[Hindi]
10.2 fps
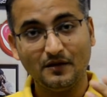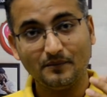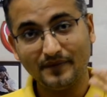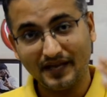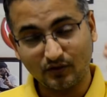
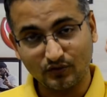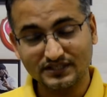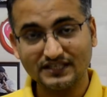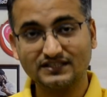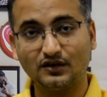मैं
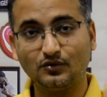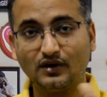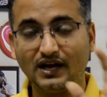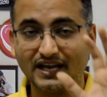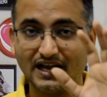कोशिश
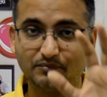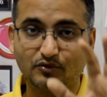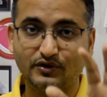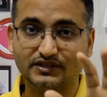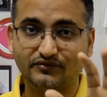करूँगा कि
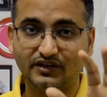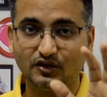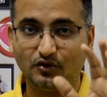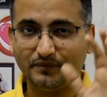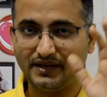आपको इस
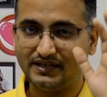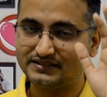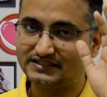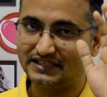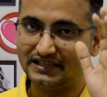वीडियो में
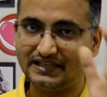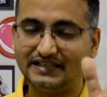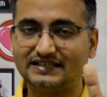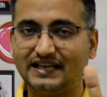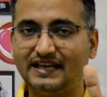जल्दी
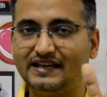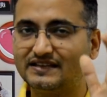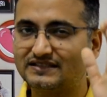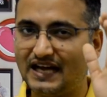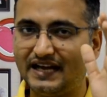से
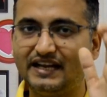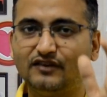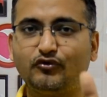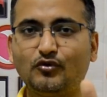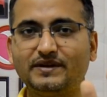सारे
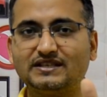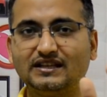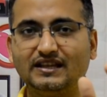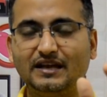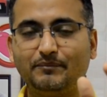
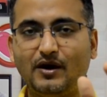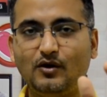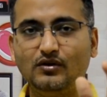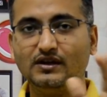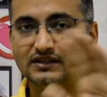इन्फॉर्मेशन दे
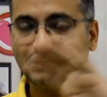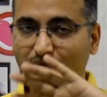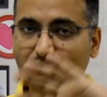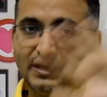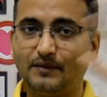पाऊँ
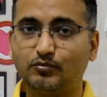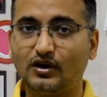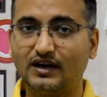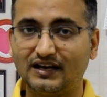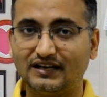तभी भी आपको
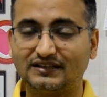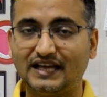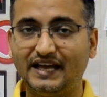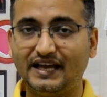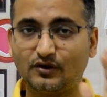अगर लगता
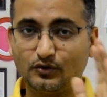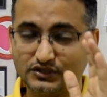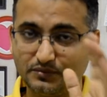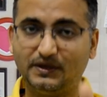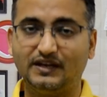है कुछ
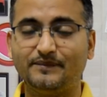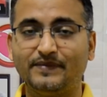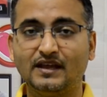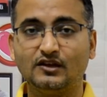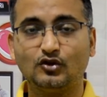भी
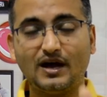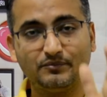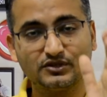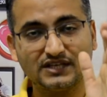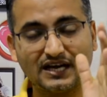तो आप
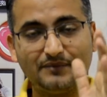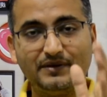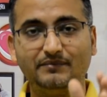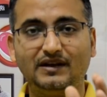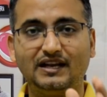मुझे
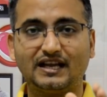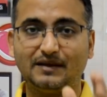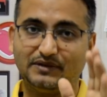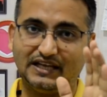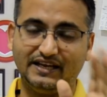कमेंट में लिख के
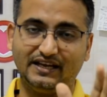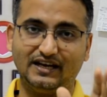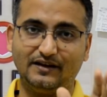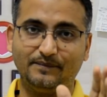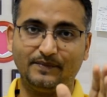बताइएगा